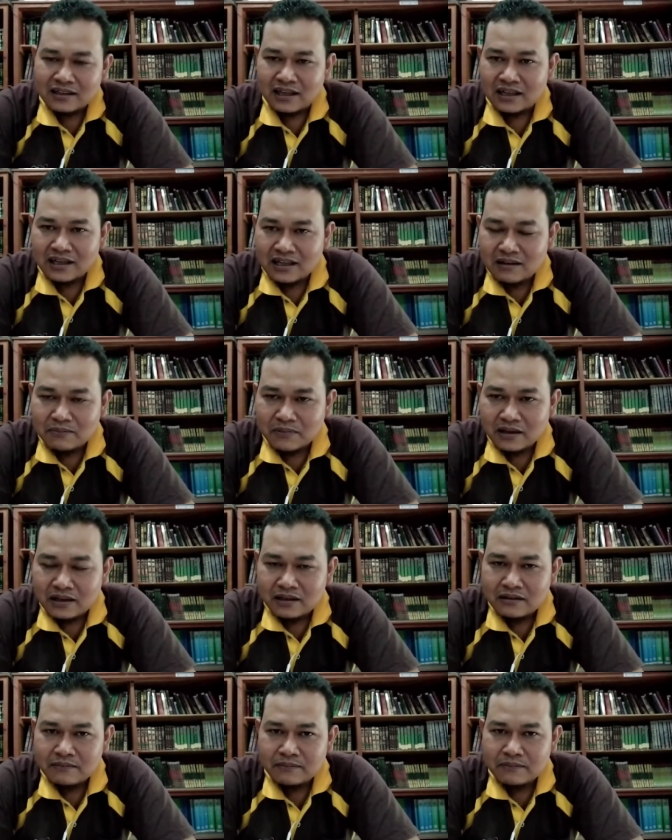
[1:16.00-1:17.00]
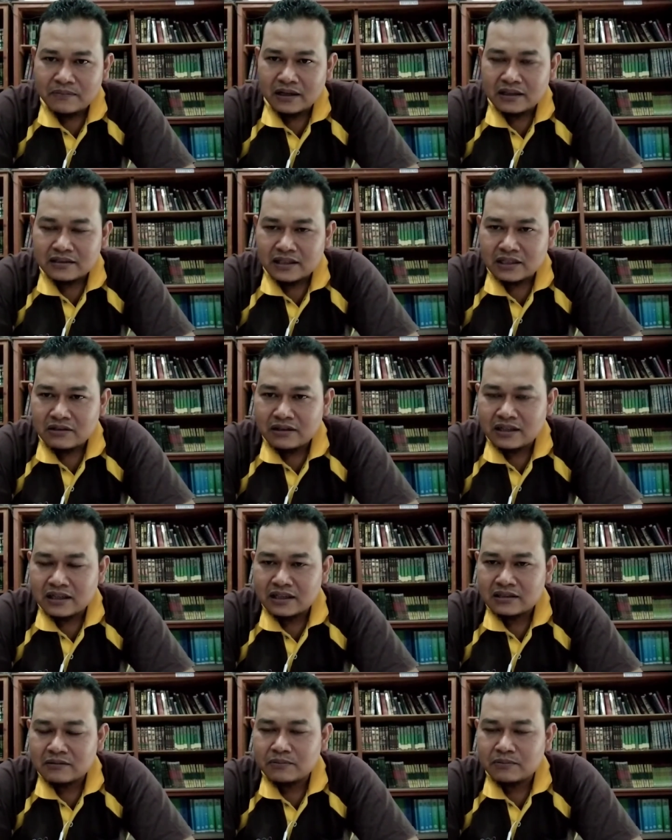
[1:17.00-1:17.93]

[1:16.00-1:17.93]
karena apa bahasa itu adalah